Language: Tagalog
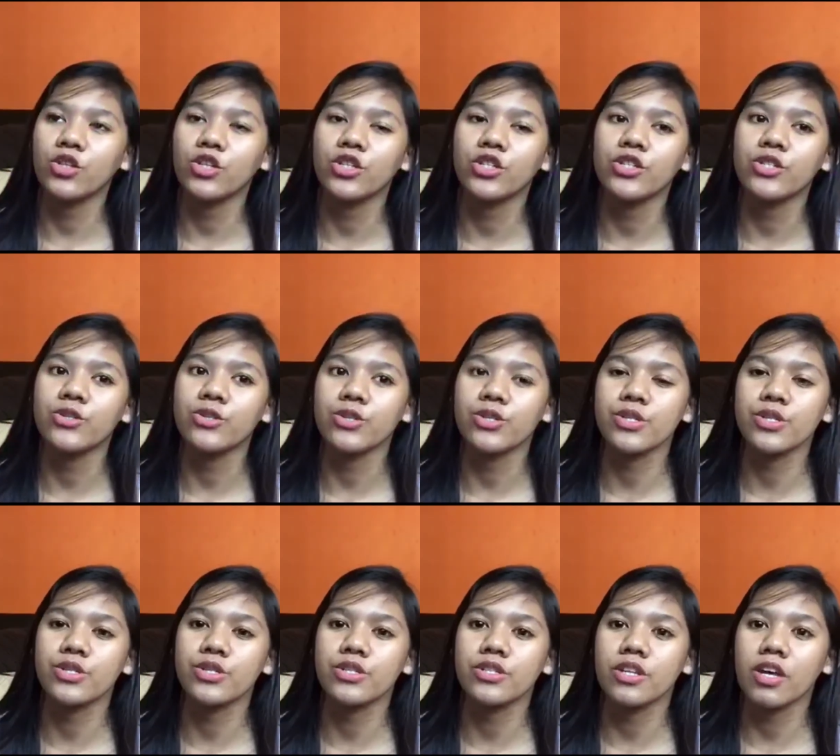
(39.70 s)
do you
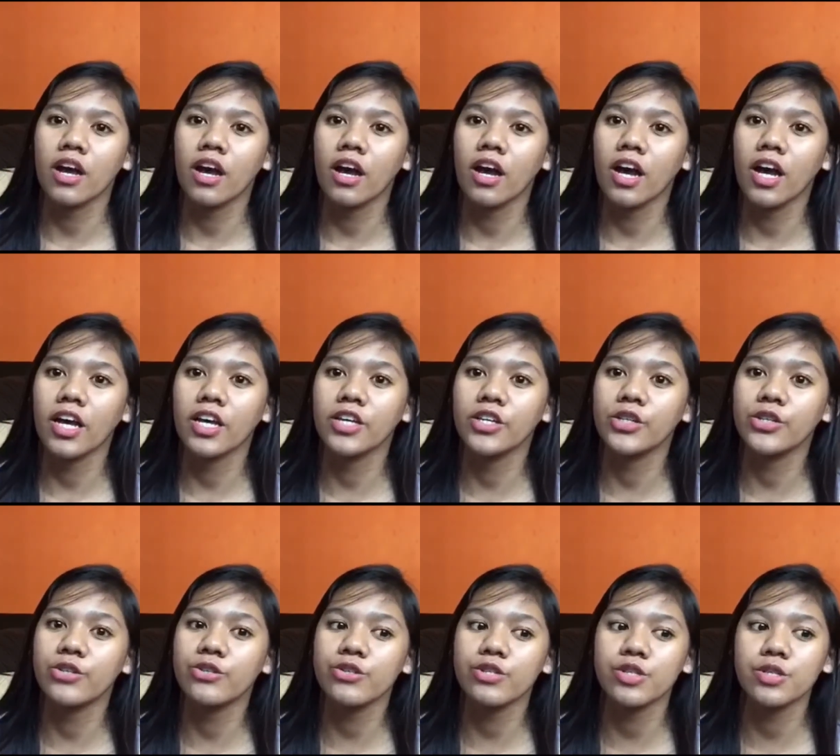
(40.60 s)
use? I
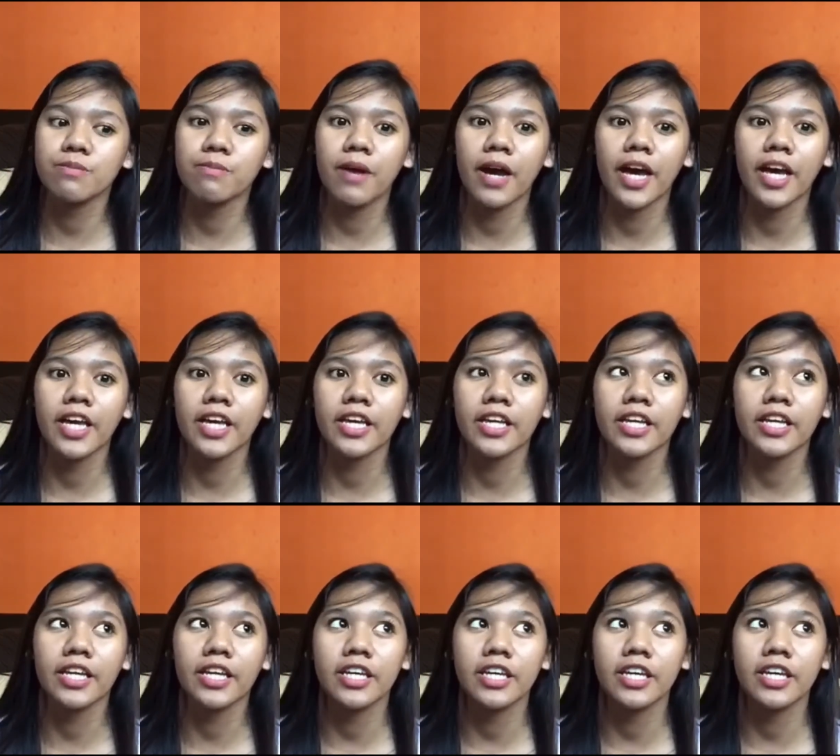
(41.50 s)
use my
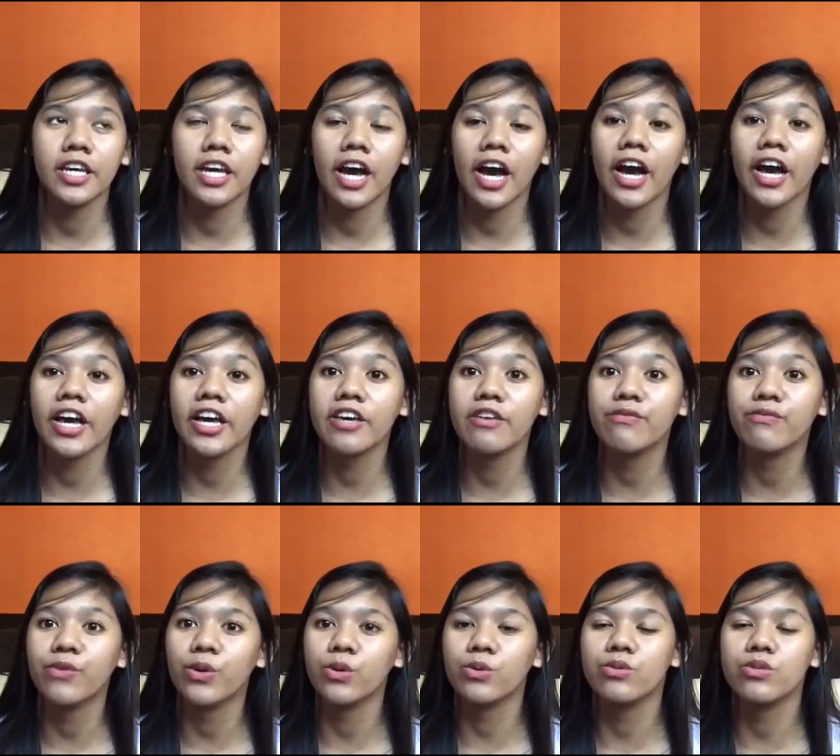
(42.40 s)

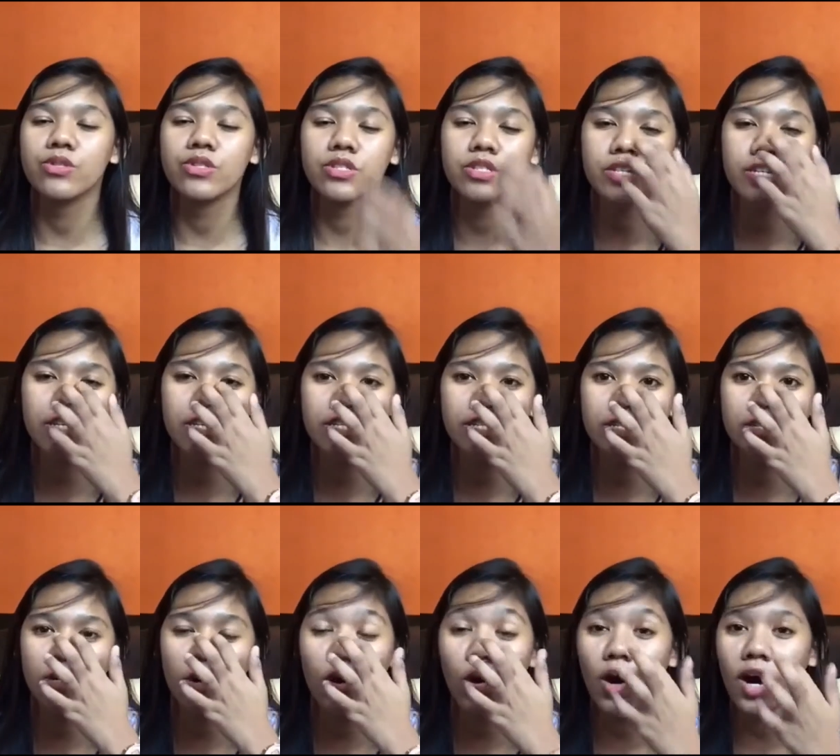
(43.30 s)
iPhone
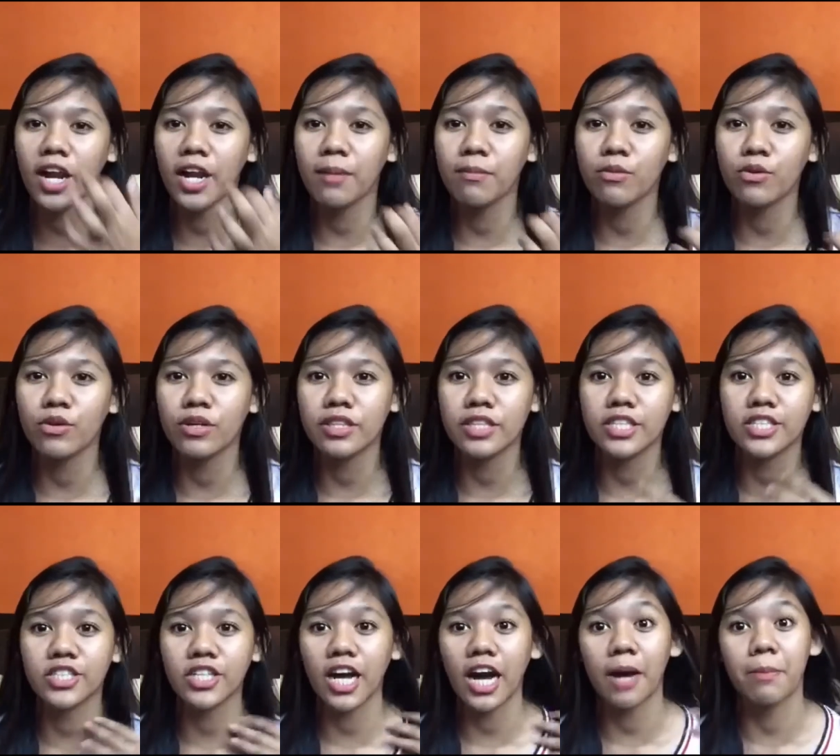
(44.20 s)
6. oh, alam ko
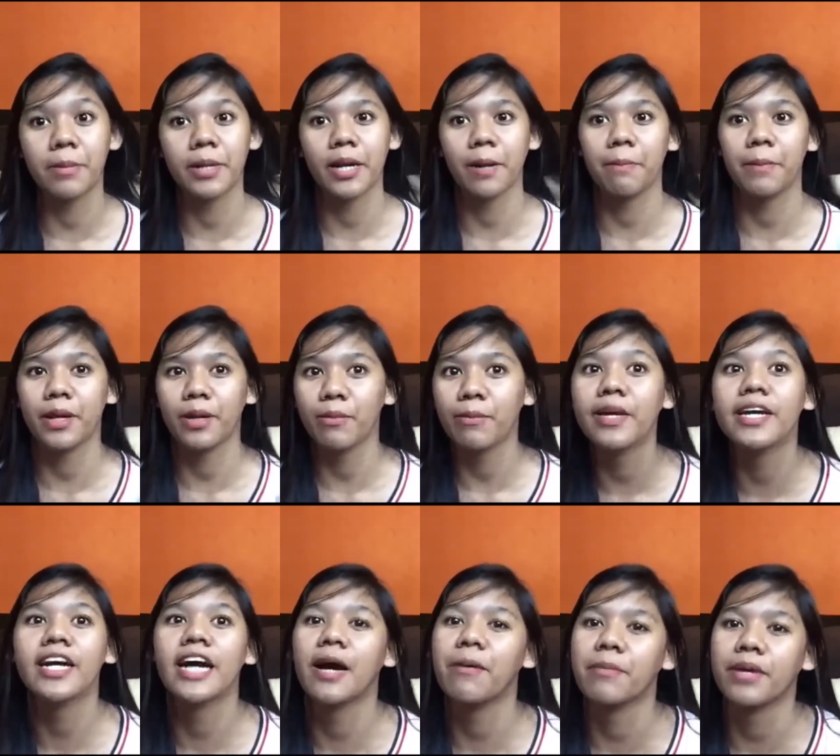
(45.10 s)
hindi siya camera, pero
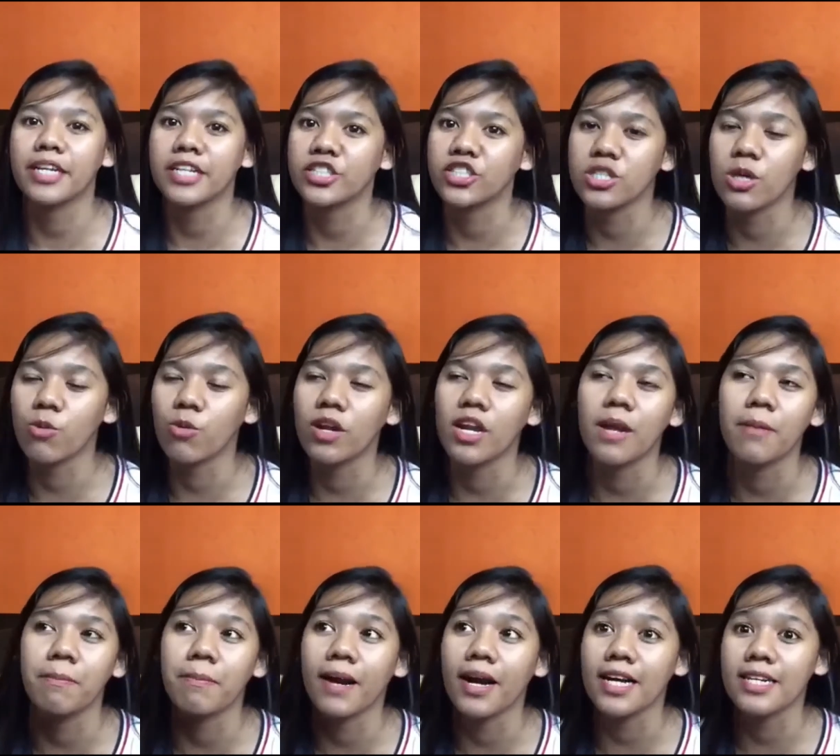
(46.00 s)
may camera siya.
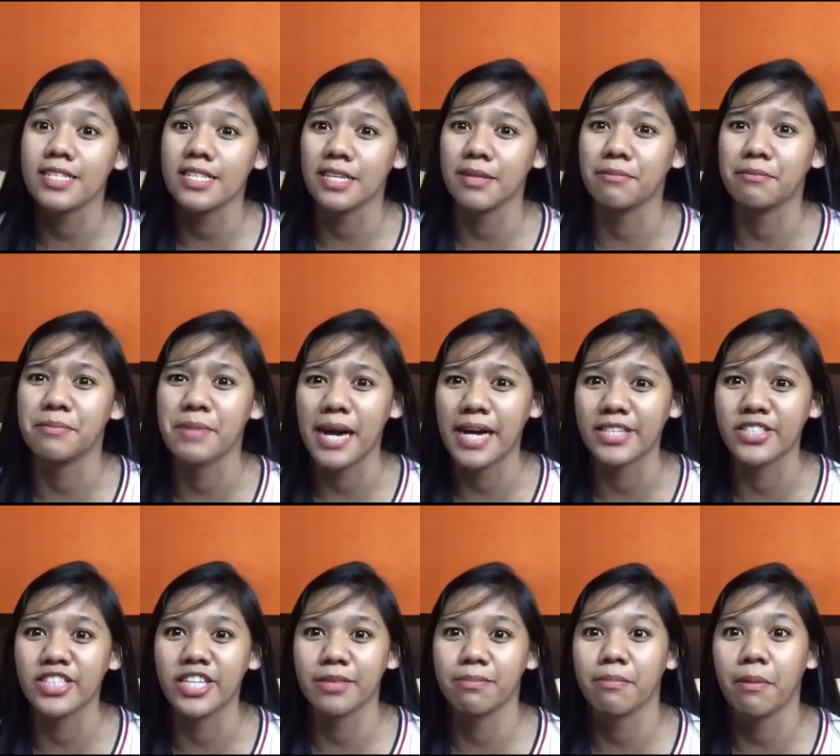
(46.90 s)
Wala pa kasing
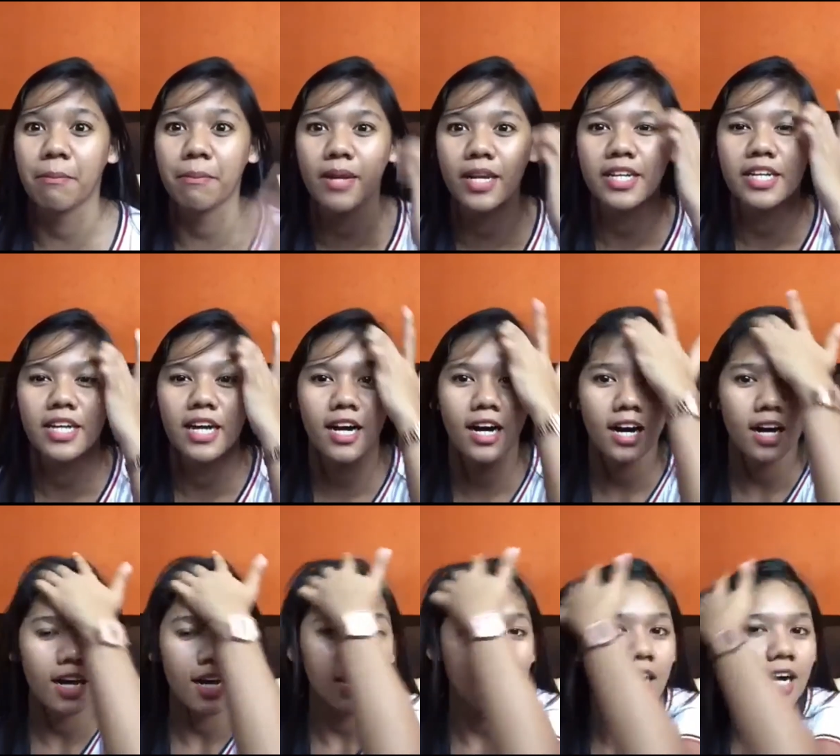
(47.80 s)
budget pambili ng
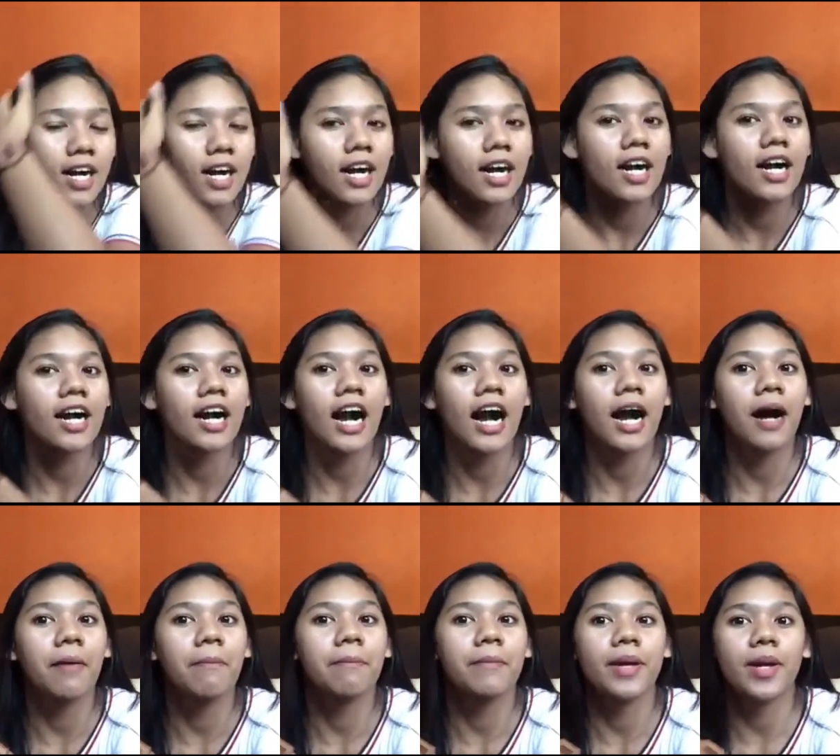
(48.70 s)

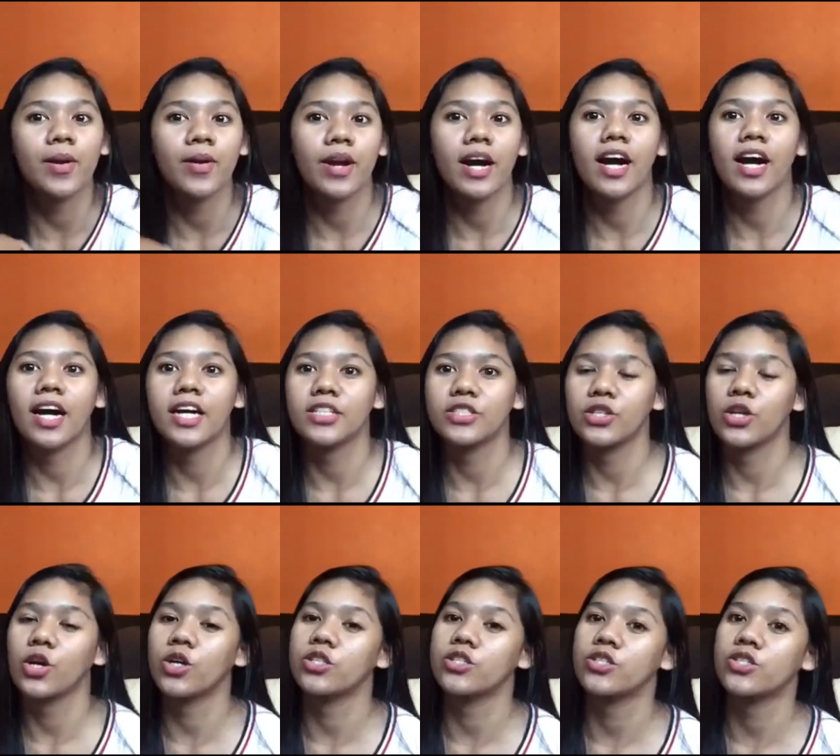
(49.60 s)
camera
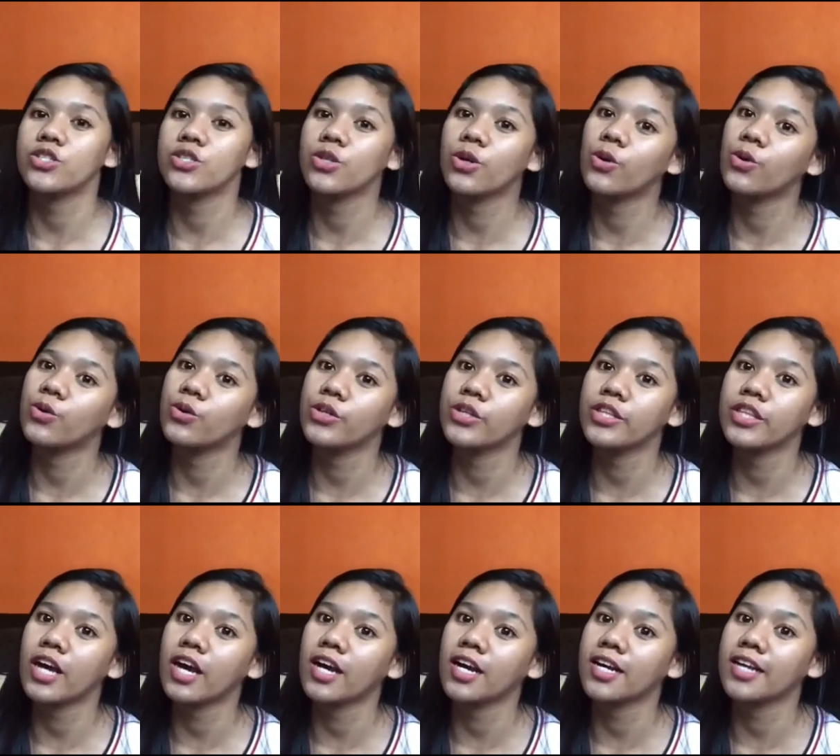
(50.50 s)
ngayon. So,
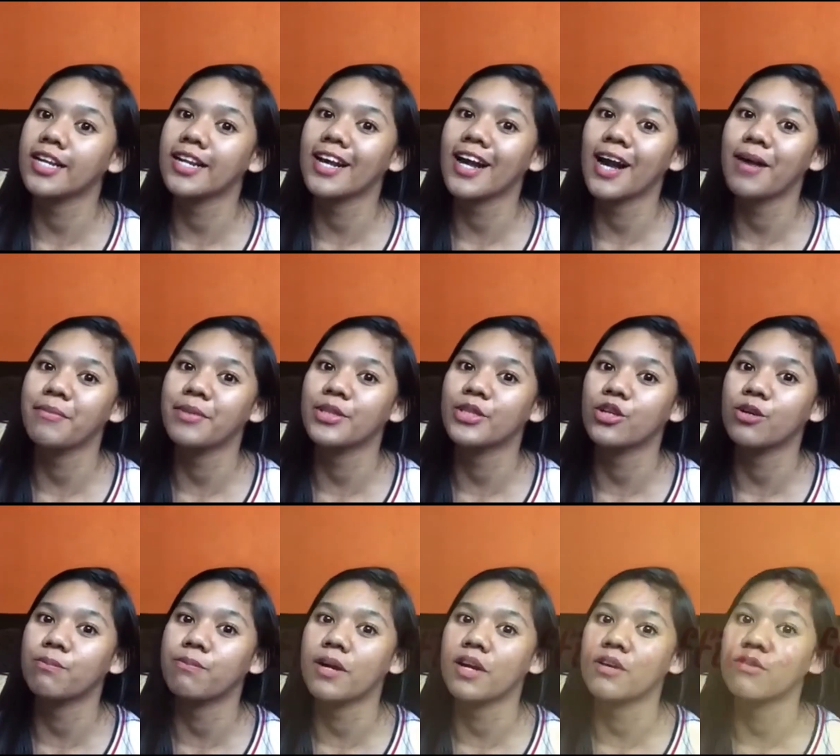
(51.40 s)
yun ang ginagamit
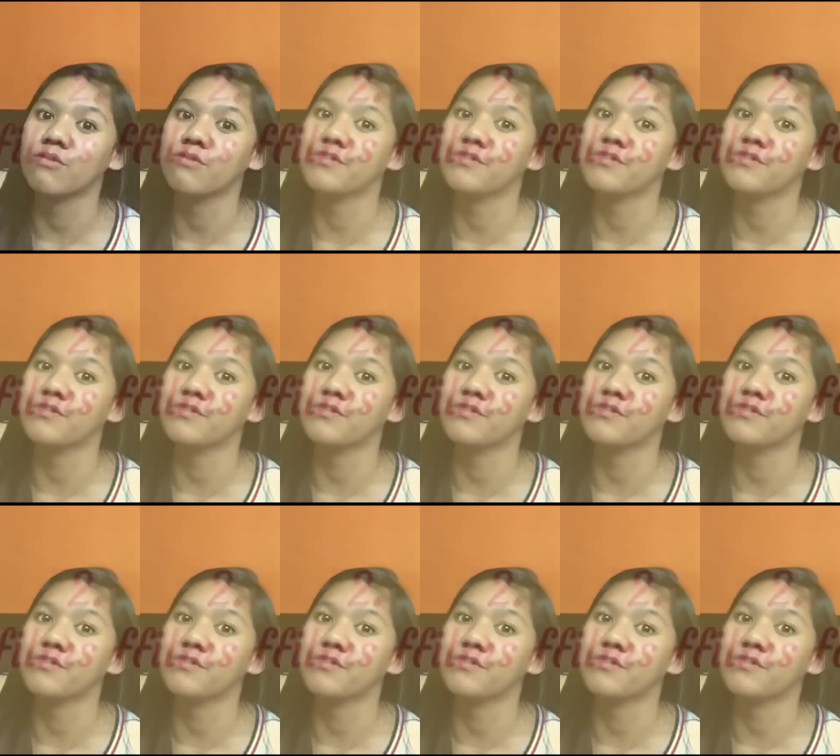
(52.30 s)
ko pang